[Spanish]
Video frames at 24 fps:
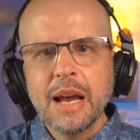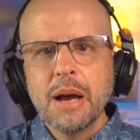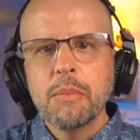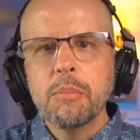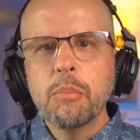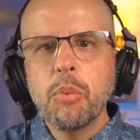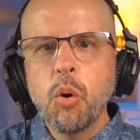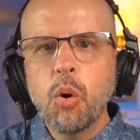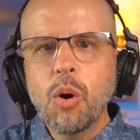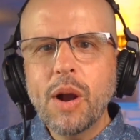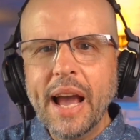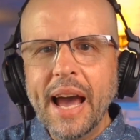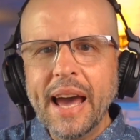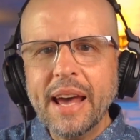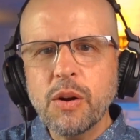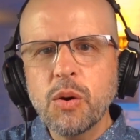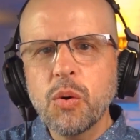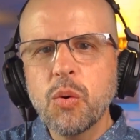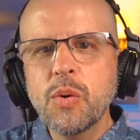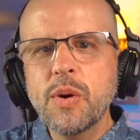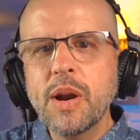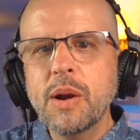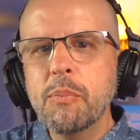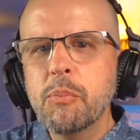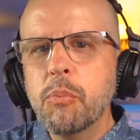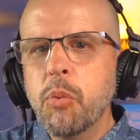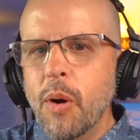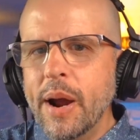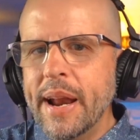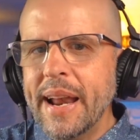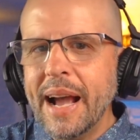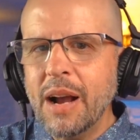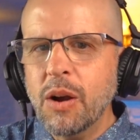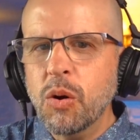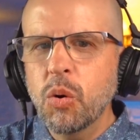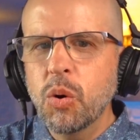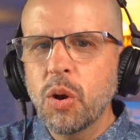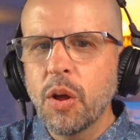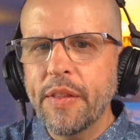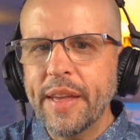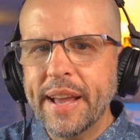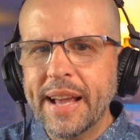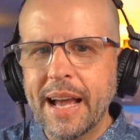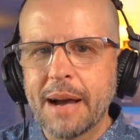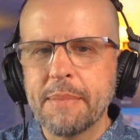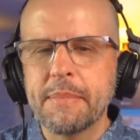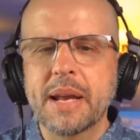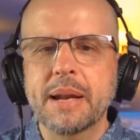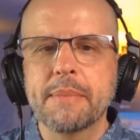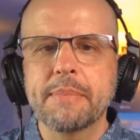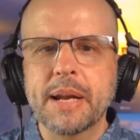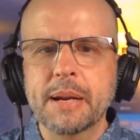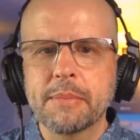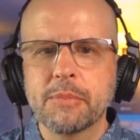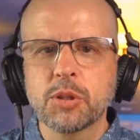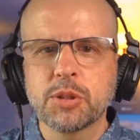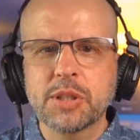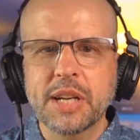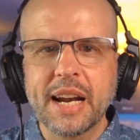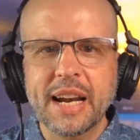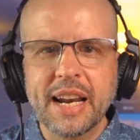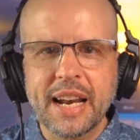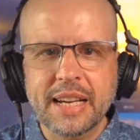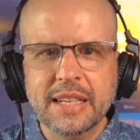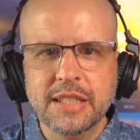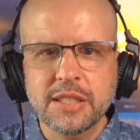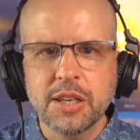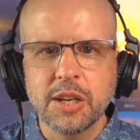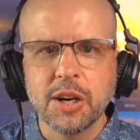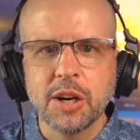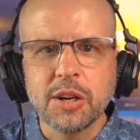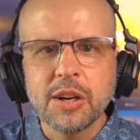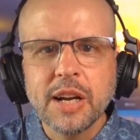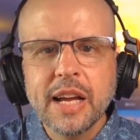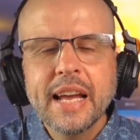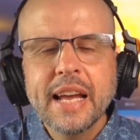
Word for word: buscar un buen ángulo de cámara para mostrar la acción.